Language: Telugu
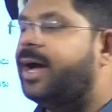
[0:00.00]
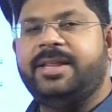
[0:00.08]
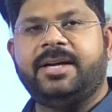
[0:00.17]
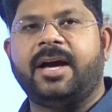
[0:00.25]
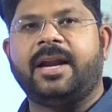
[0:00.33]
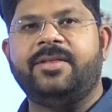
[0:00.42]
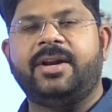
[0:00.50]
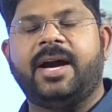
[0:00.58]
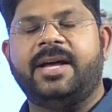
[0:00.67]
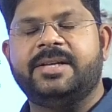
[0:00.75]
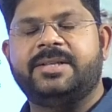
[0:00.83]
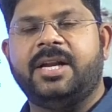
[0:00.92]
అధికారులందరికీ
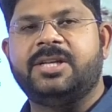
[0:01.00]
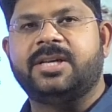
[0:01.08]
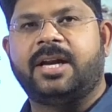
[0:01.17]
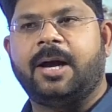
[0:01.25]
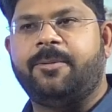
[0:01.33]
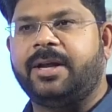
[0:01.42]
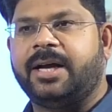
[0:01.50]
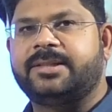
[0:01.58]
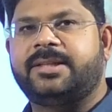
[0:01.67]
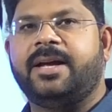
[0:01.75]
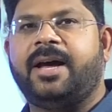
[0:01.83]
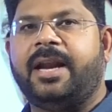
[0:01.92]
ఆదేశాలు ఇచ్చారు కాబట్టి
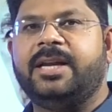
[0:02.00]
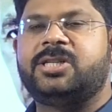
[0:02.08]
ఖచ్చితంగా ఆ